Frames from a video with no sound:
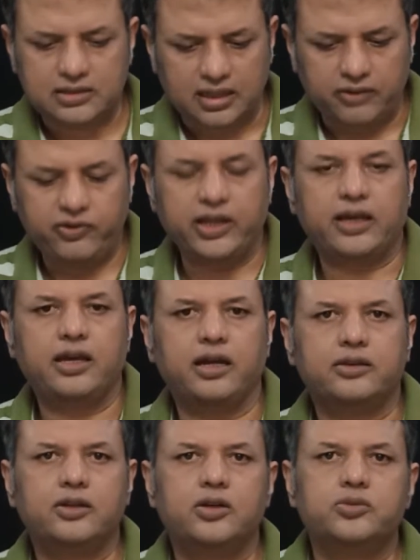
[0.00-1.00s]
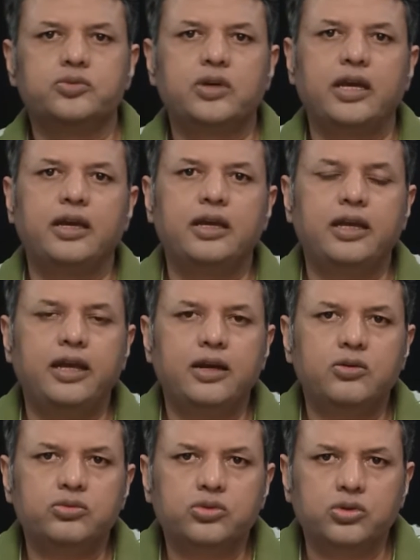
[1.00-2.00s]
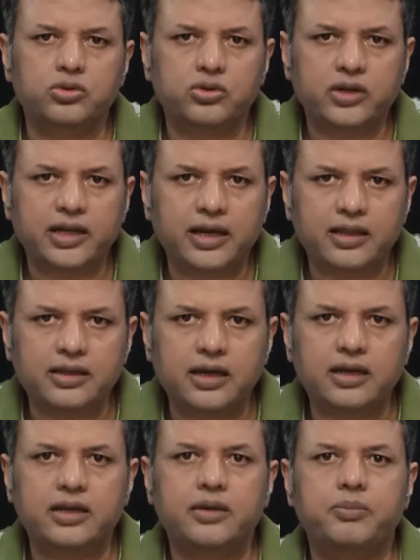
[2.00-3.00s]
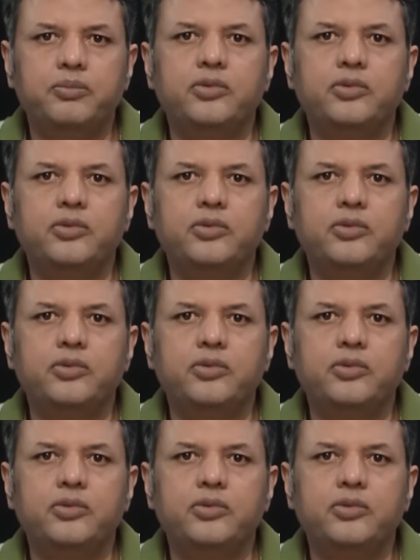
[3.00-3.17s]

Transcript: इस तरफ लेके आता हूँ कि एक तो उन्होंने कह दिया कि